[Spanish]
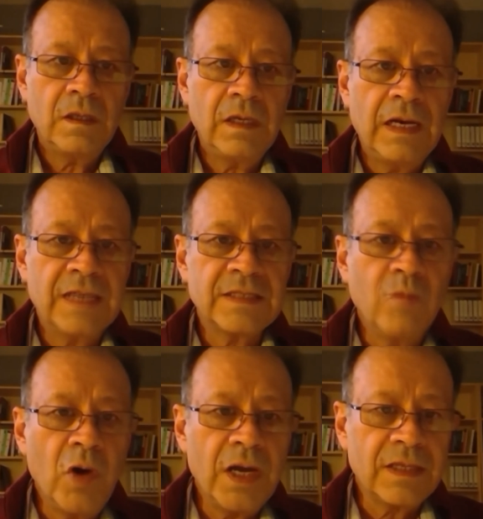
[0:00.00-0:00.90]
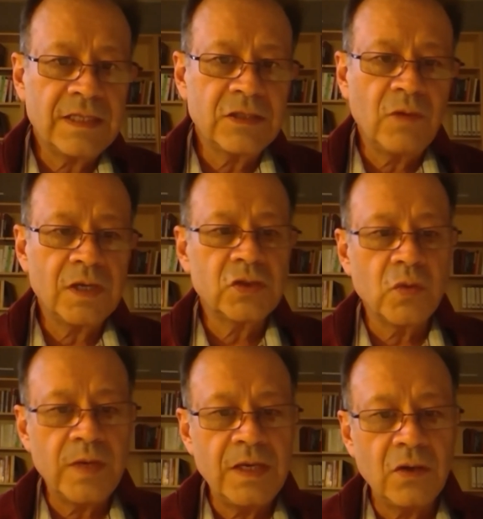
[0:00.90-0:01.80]
Las muertes no han
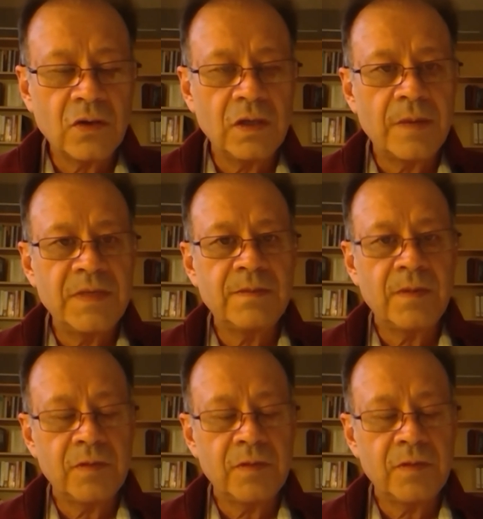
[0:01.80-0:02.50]
subido con la misma